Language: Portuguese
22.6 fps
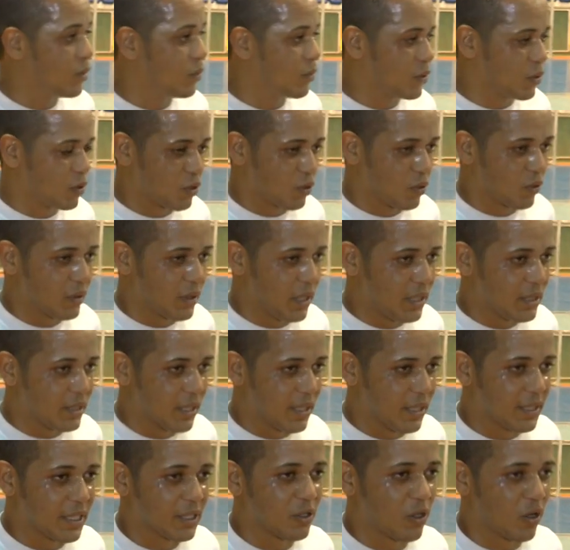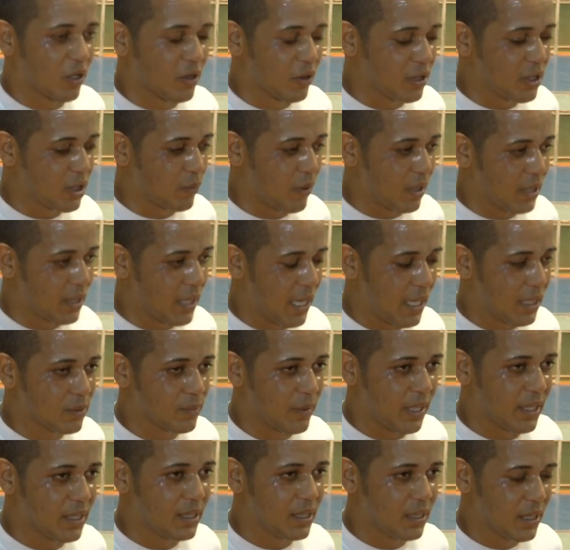Vimos o jogo deles aí, tem jogadores de qualidade,
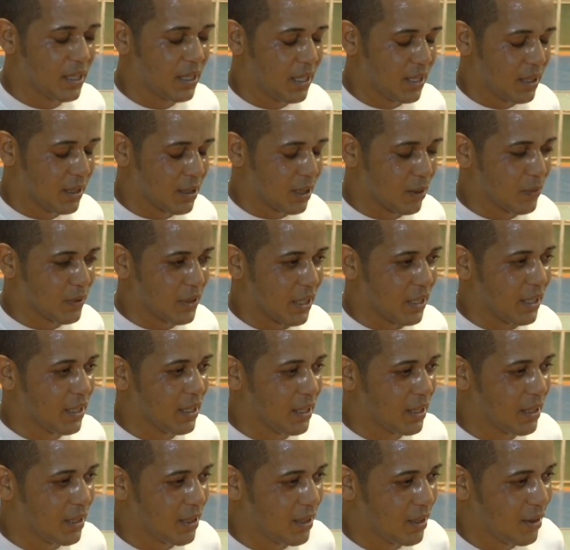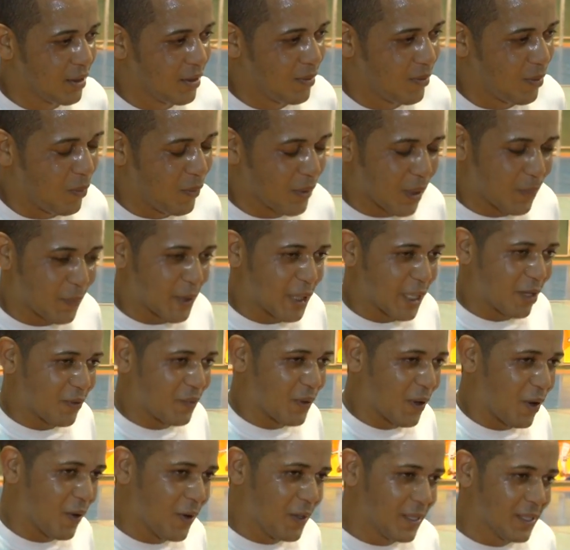mas estamos aí. Essa é a
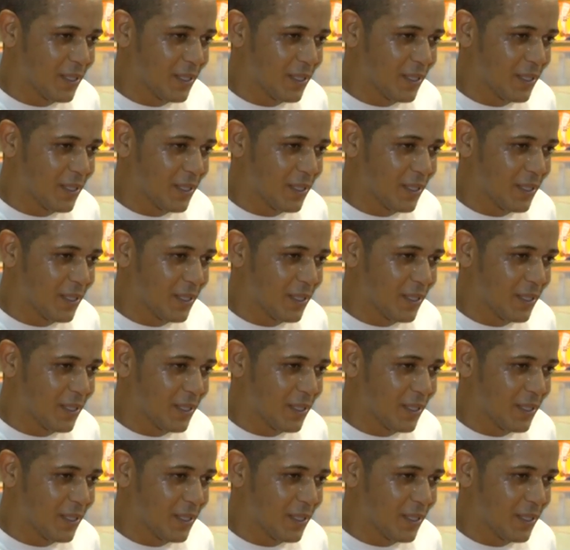Copa